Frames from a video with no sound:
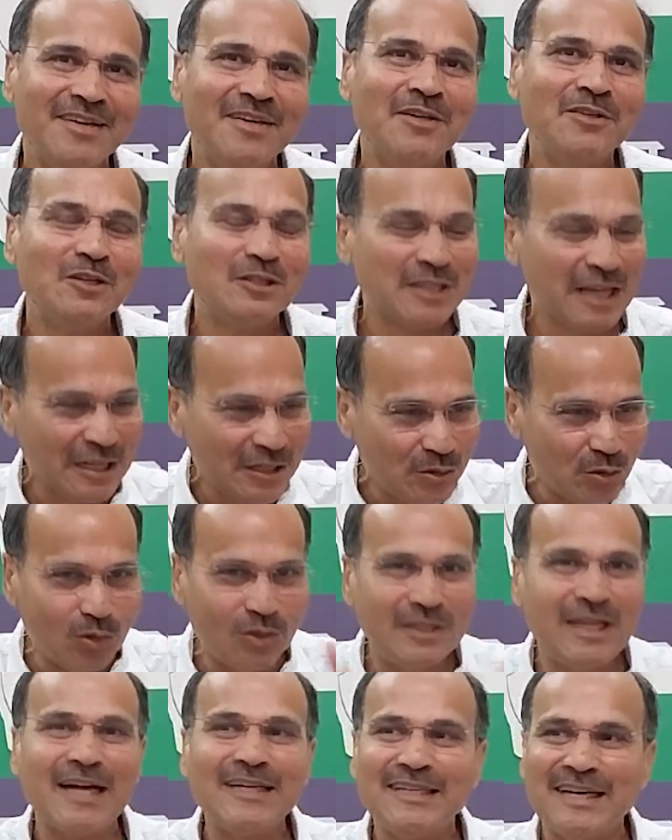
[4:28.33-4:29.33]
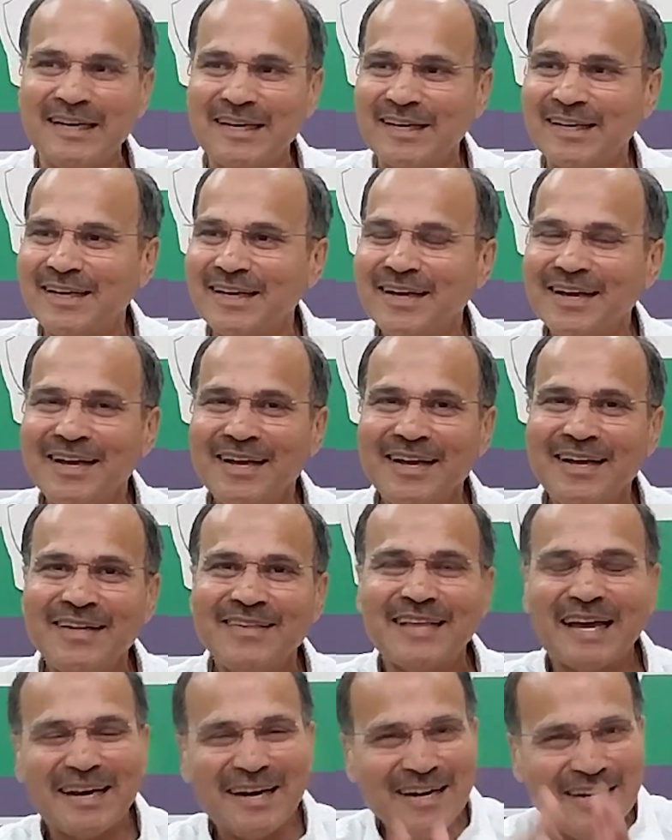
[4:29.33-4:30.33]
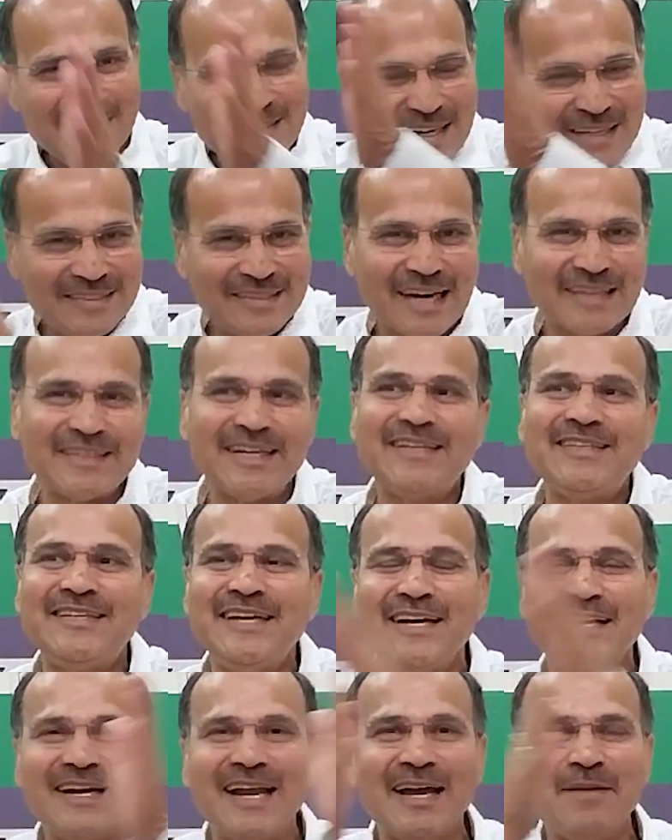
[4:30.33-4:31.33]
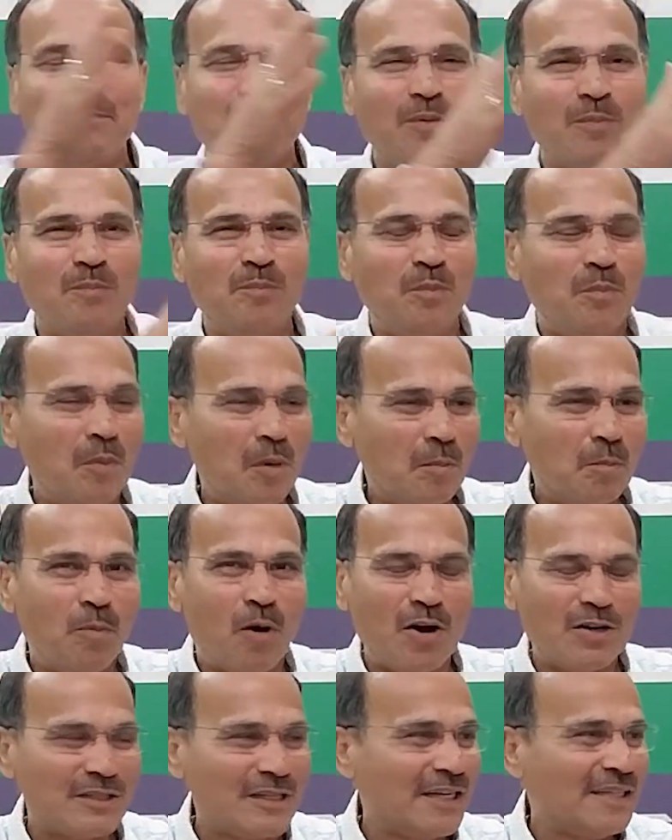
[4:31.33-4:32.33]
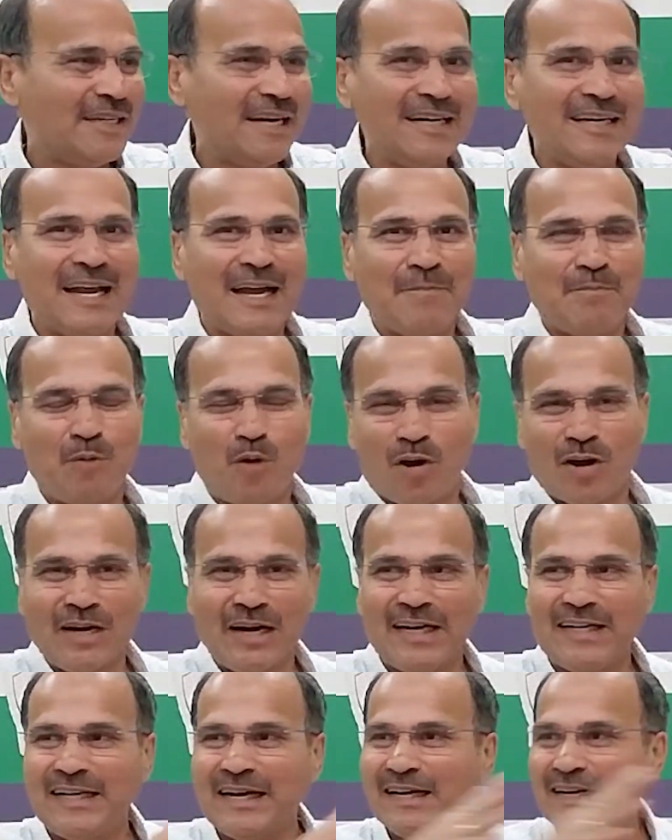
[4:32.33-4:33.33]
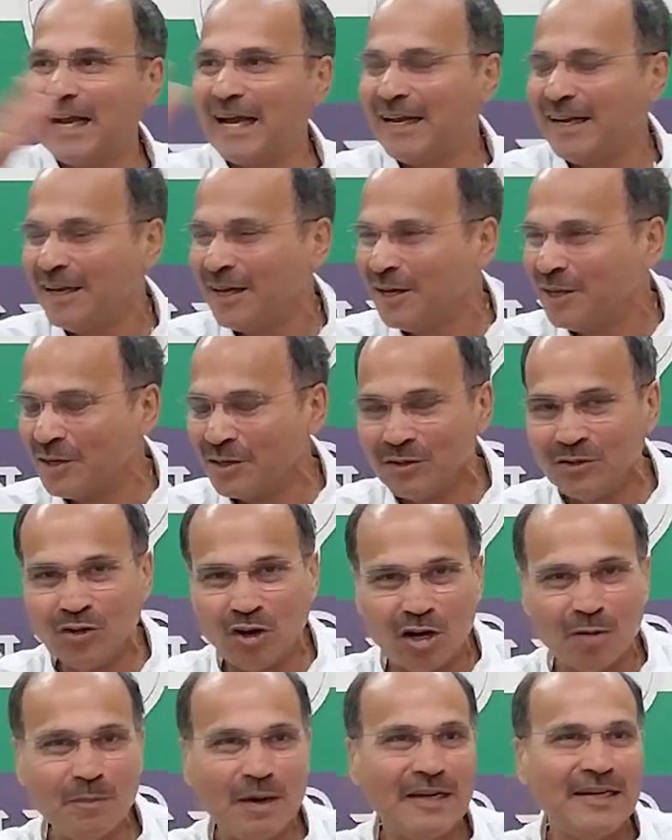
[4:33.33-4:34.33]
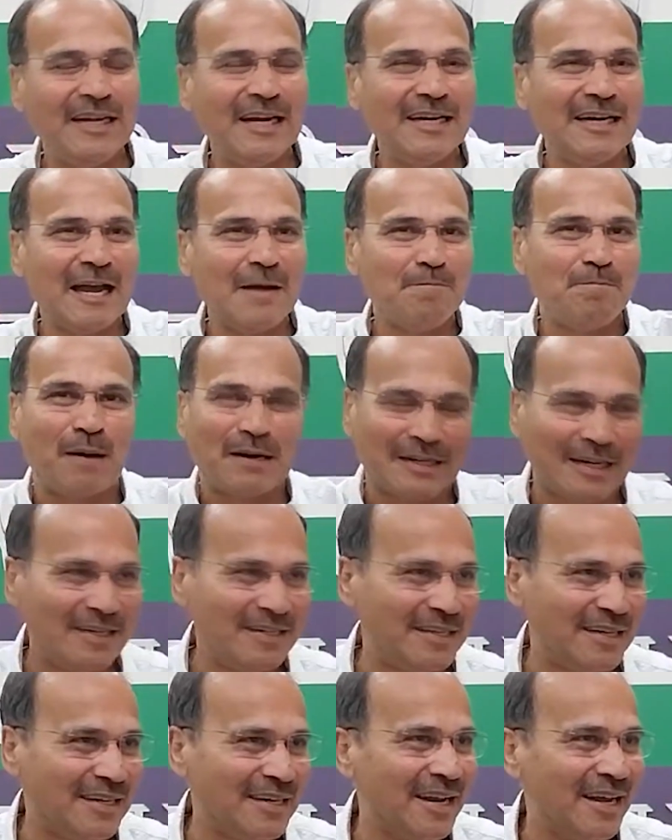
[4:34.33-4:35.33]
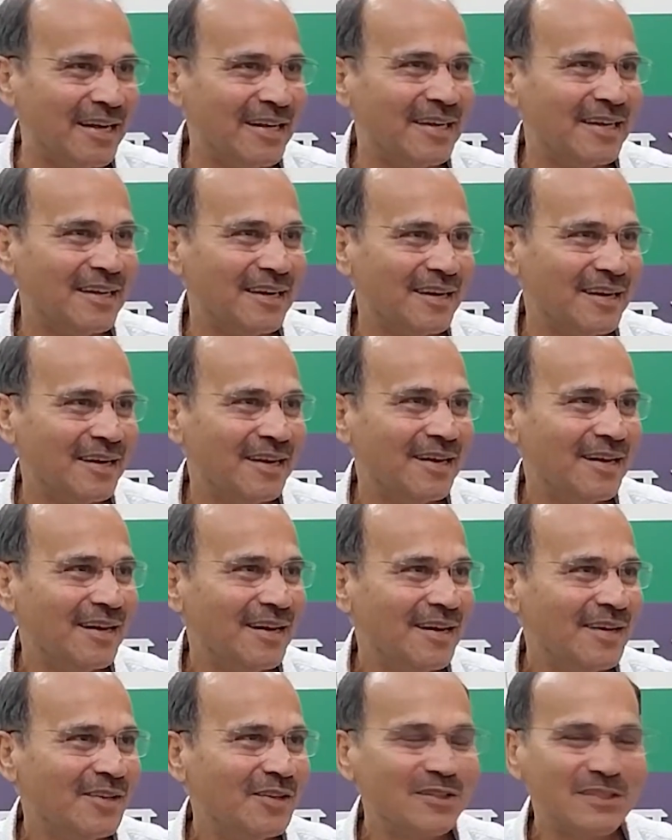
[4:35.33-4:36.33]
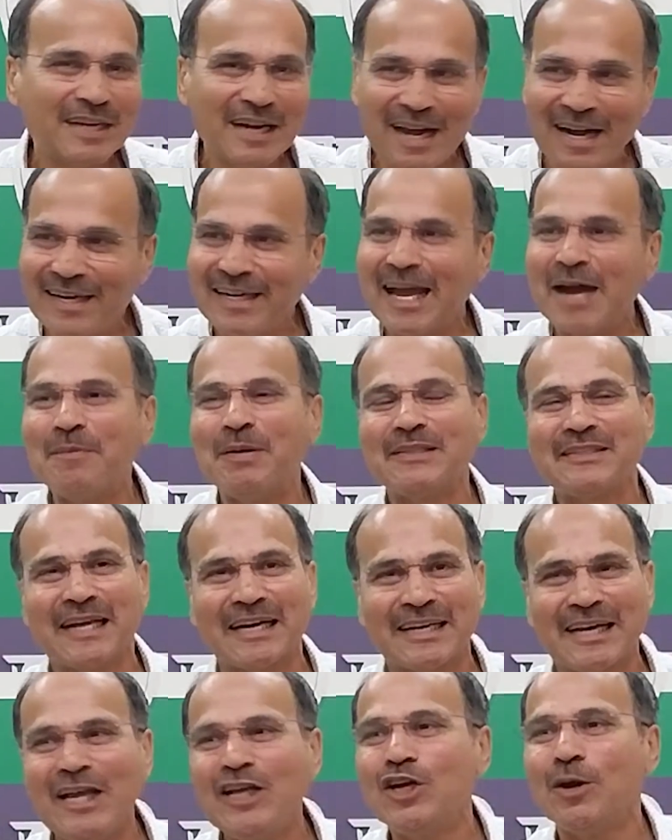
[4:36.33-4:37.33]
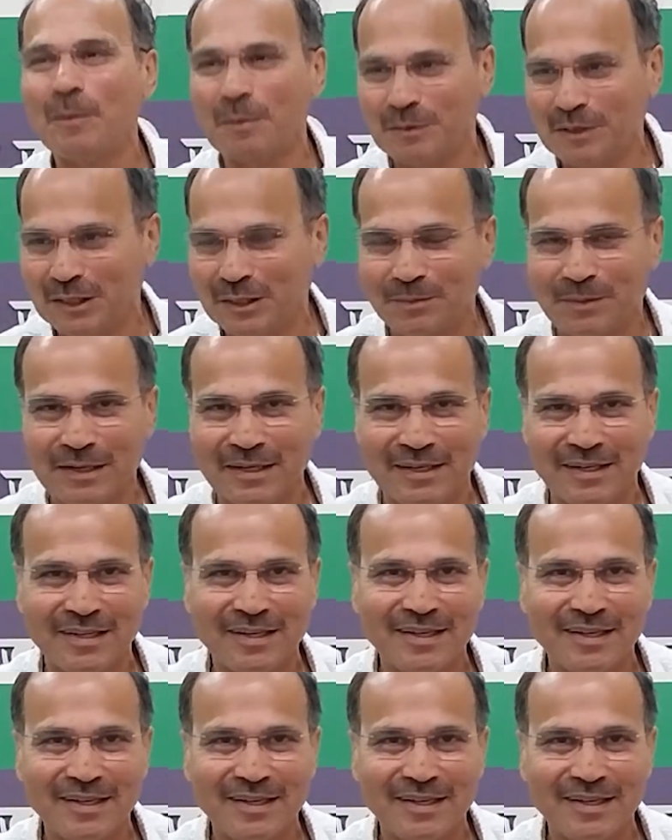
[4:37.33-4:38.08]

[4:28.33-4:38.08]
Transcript: তো সে যোদ্ধা যে তার নিজের জাতের ঠিক নাই বংশের ঠিক নাই বর্ণের ঠিক নাই ধর্মের ঠিক নাই পার্টির ঠিক নাই তো সেখানটা আমরা তার কি জবাব দিতে পারি